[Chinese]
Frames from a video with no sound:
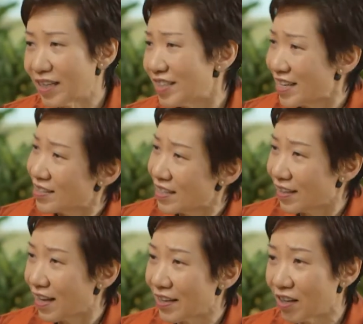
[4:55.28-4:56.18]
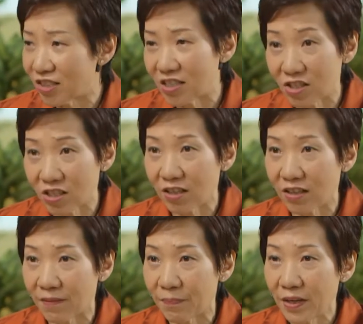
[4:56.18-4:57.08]
向前进啦，要提
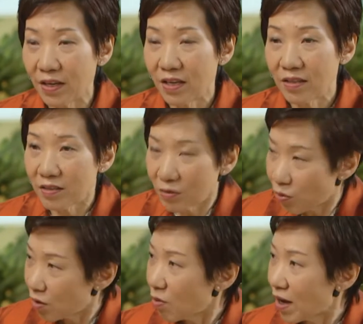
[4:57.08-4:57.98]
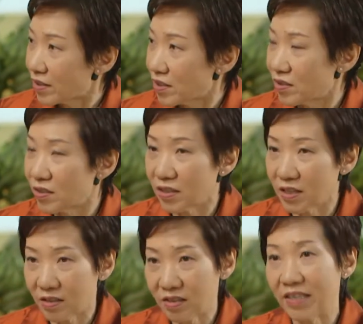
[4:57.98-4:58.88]
升啦。文化其实
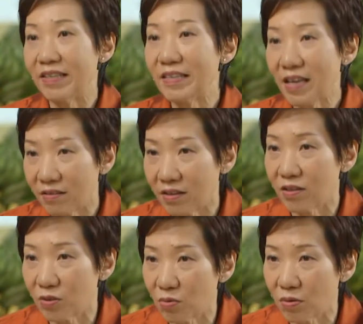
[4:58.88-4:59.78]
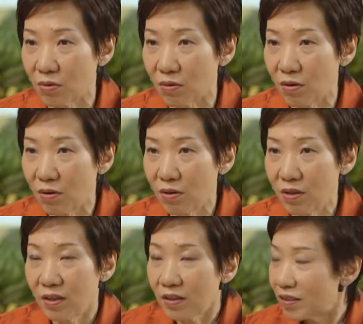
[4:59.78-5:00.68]
可以沉淀的一个作用，
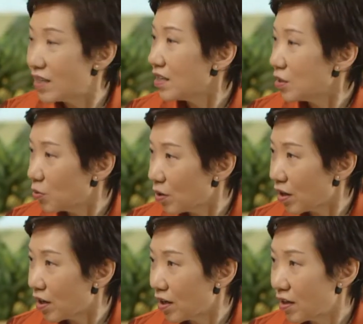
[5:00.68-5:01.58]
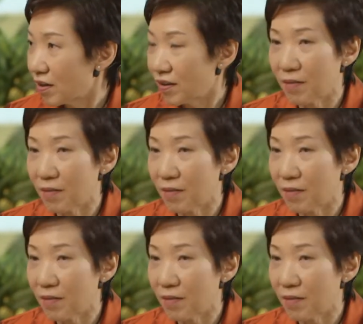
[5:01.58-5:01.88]
听音乐，嗯，